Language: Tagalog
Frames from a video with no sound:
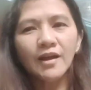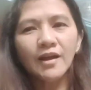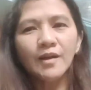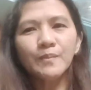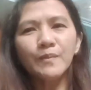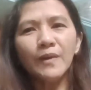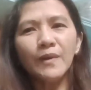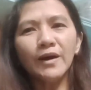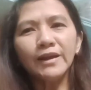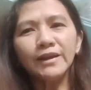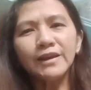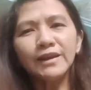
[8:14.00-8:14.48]

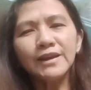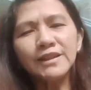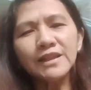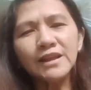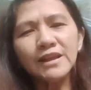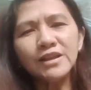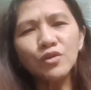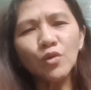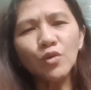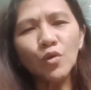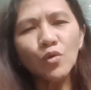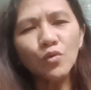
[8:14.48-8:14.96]

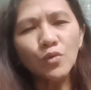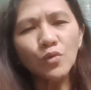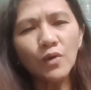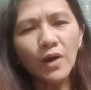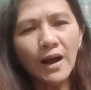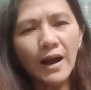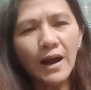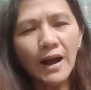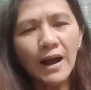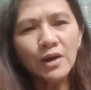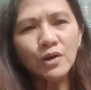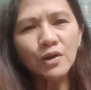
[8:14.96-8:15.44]
makikita nyo kung
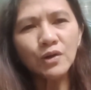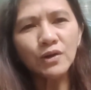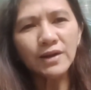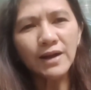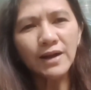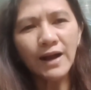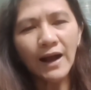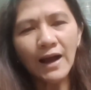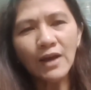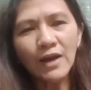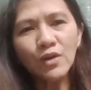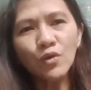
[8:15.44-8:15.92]
kaag,
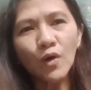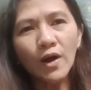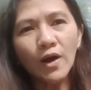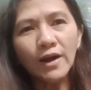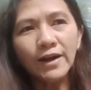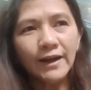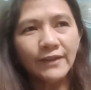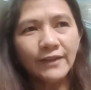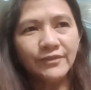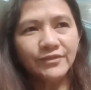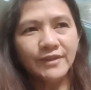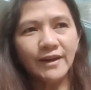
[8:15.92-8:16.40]
gaano
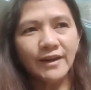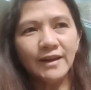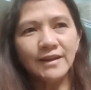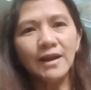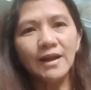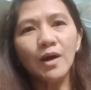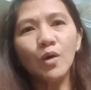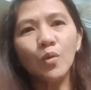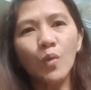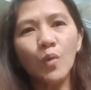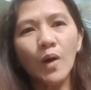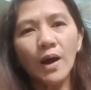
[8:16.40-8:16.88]
kaganda
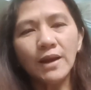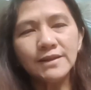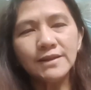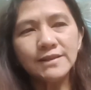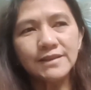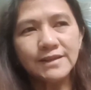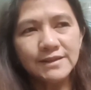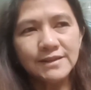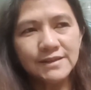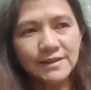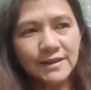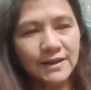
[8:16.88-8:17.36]
ng
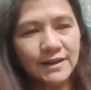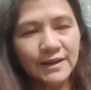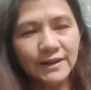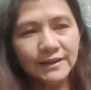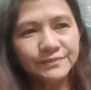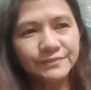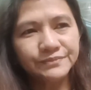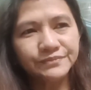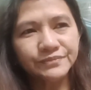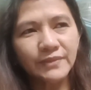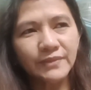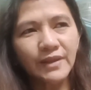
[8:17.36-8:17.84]
quality niya.
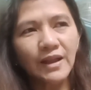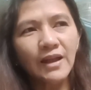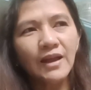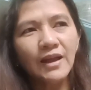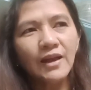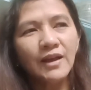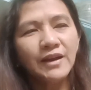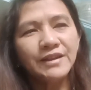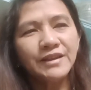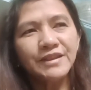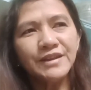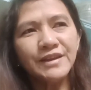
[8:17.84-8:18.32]

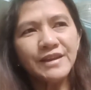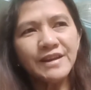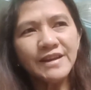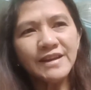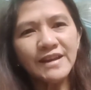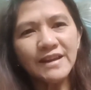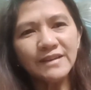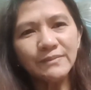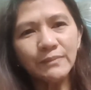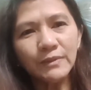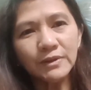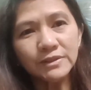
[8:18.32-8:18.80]
Hindi rin
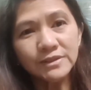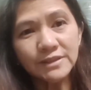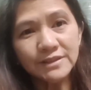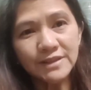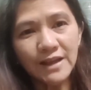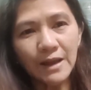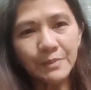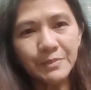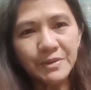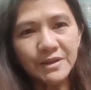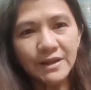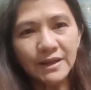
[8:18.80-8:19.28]
naman
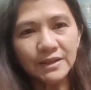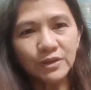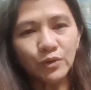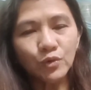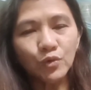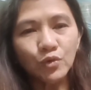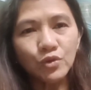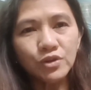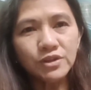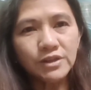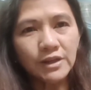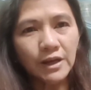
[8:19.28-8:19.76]
sasabi
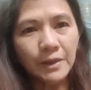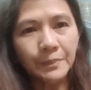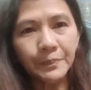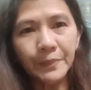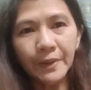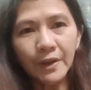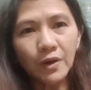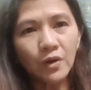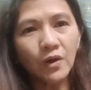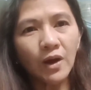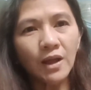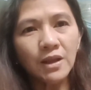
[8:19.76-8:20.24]
natin original,
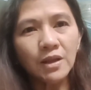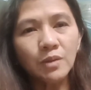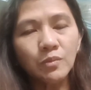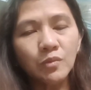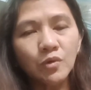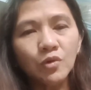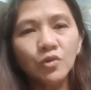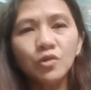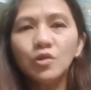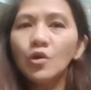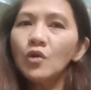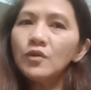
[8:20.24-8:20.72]
pero ano
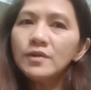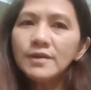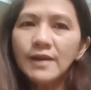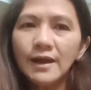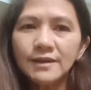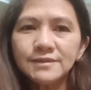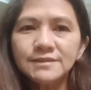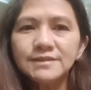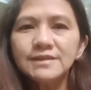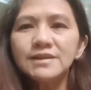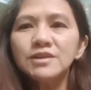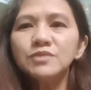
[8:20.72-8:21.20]
mo, long
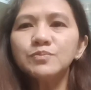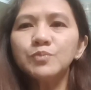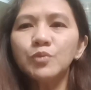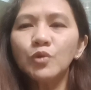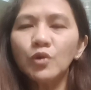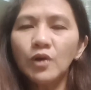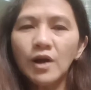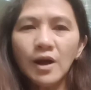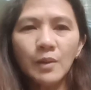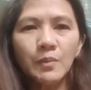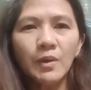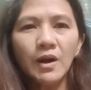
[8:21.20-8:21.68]
lasting
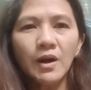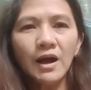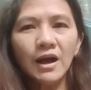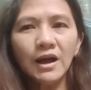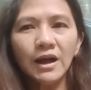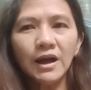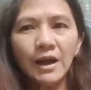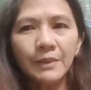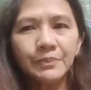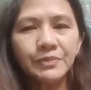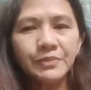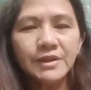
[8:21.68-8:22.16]
po ang
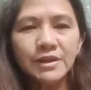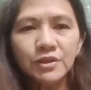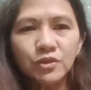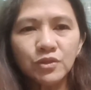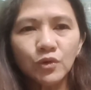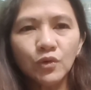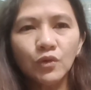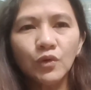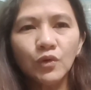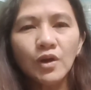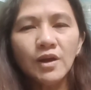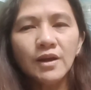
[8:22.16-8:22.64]
mga cup
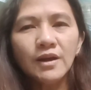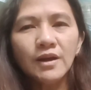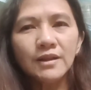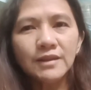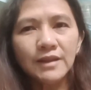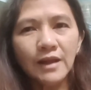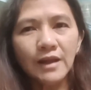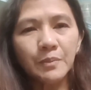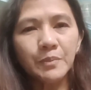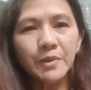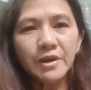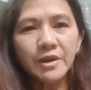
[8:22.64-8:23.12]
nito
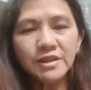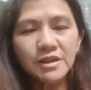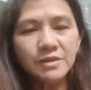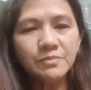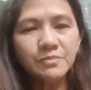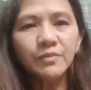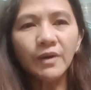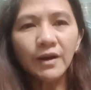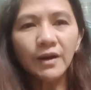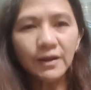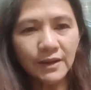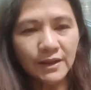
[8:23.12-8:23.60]
na made
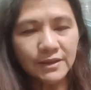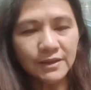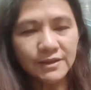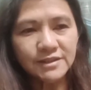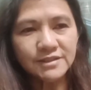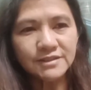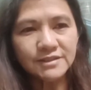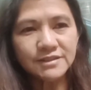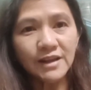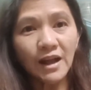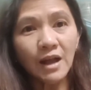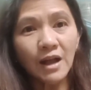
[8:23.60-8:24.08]
in
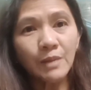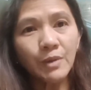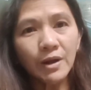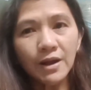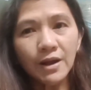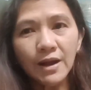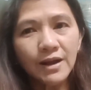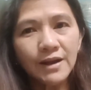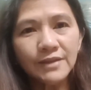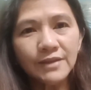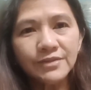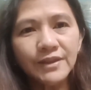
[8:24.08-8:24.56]
Bangladesh. Saka
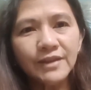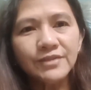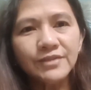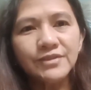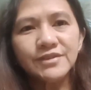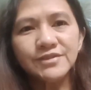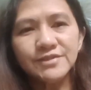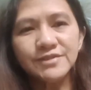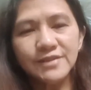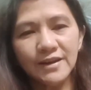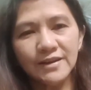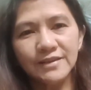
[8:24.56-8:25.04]
magaganda
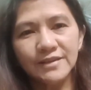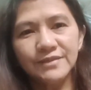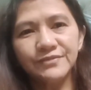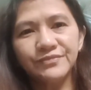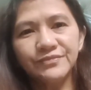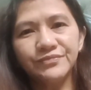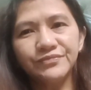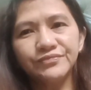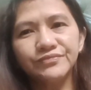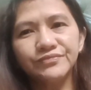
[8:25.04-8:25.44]
design.